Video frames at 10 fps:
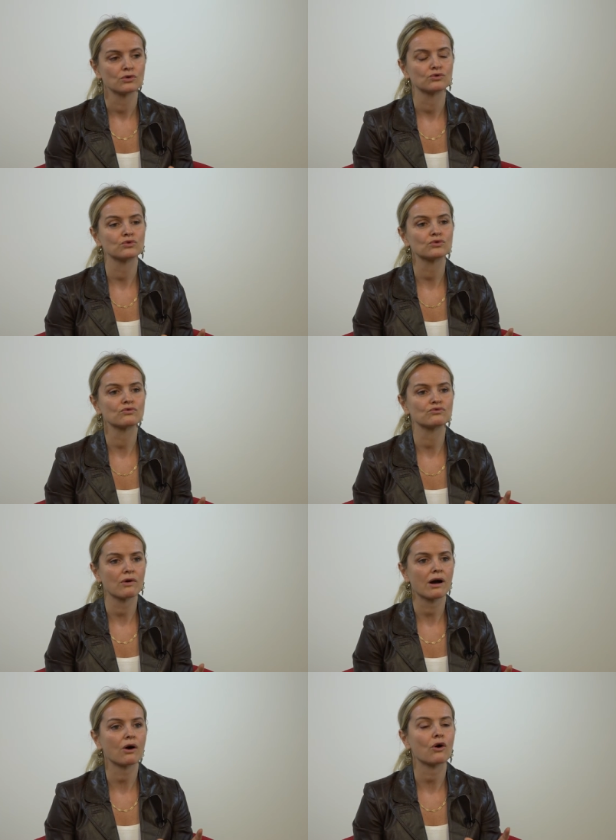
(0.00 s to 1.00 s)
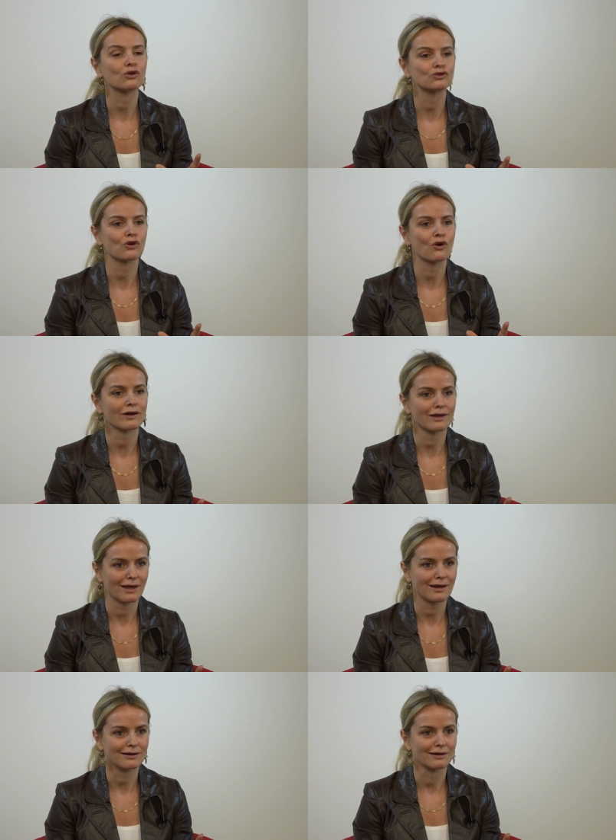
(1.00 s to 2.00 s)
de se voir en temps
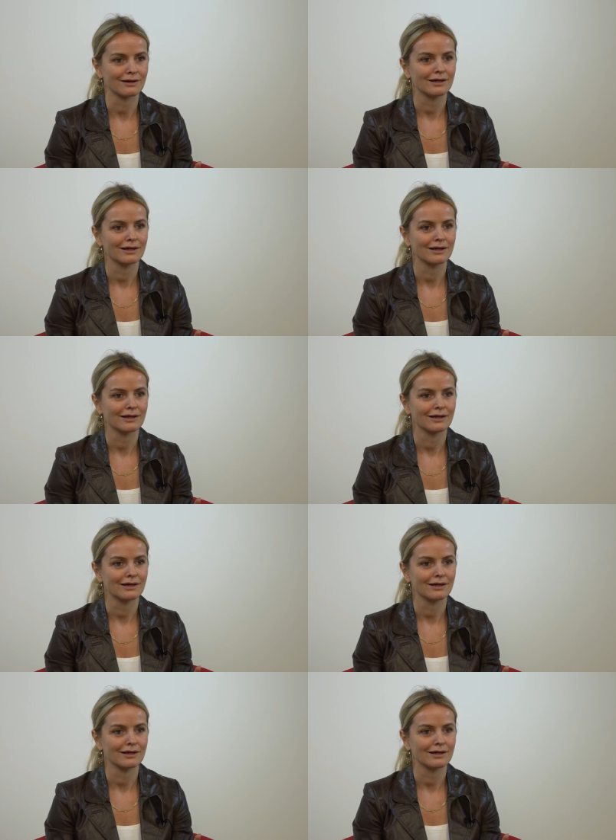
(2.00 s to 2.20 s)
réel